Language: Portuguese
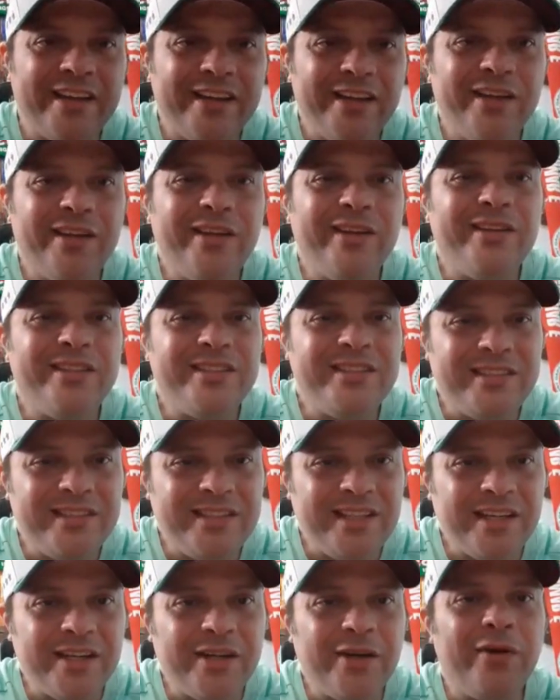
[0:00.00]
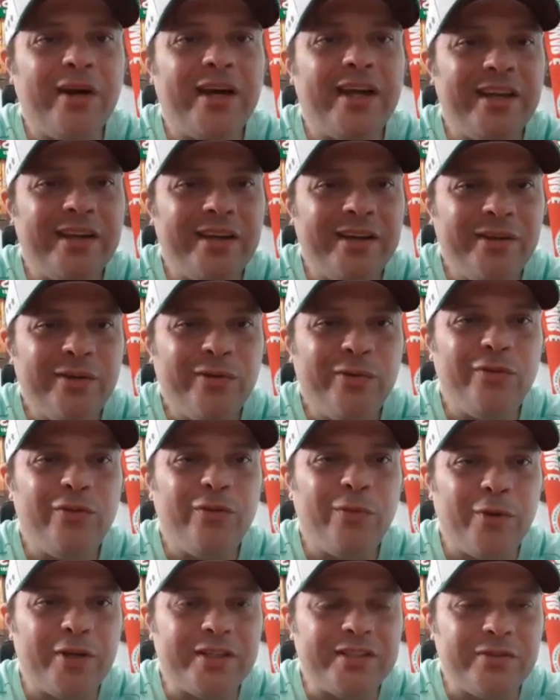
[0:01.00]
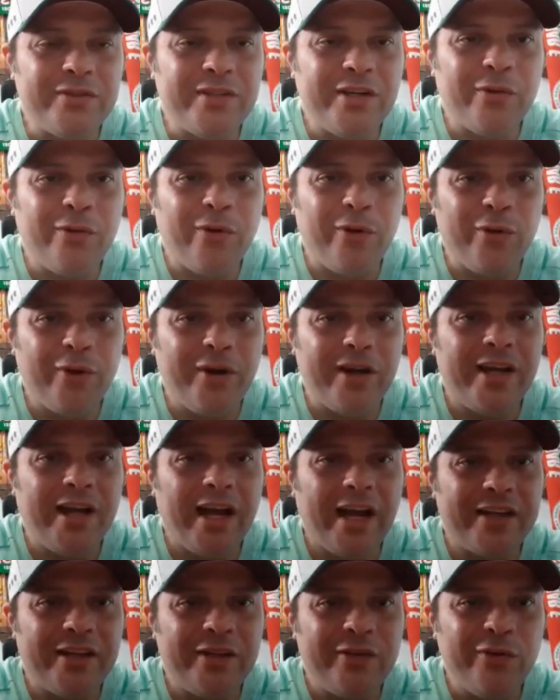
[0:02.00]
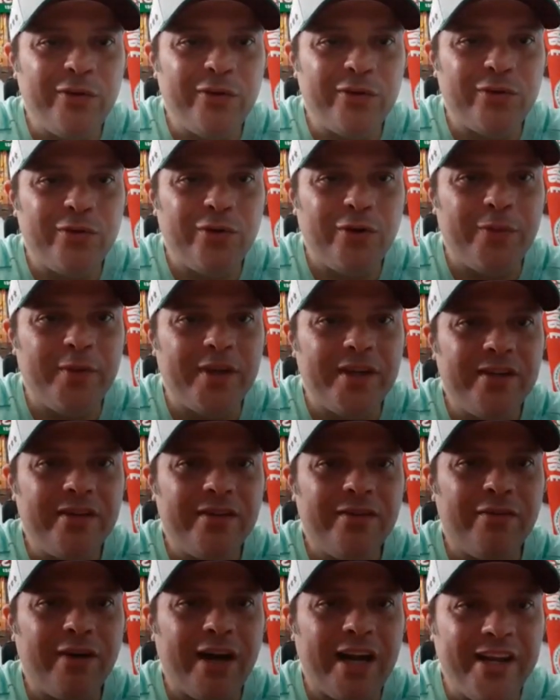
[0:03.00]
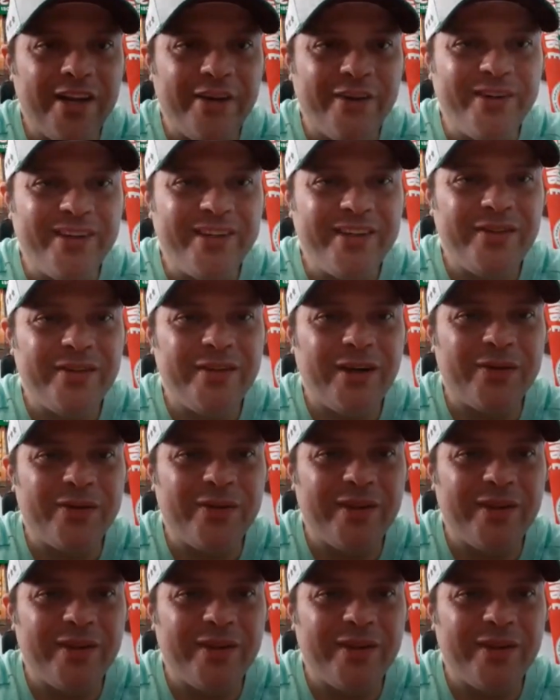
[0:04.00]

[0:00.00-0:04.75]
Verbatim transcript: hein? Sigam aí o Explosão Tricolor aqui no YouTube. Valeu, tchau,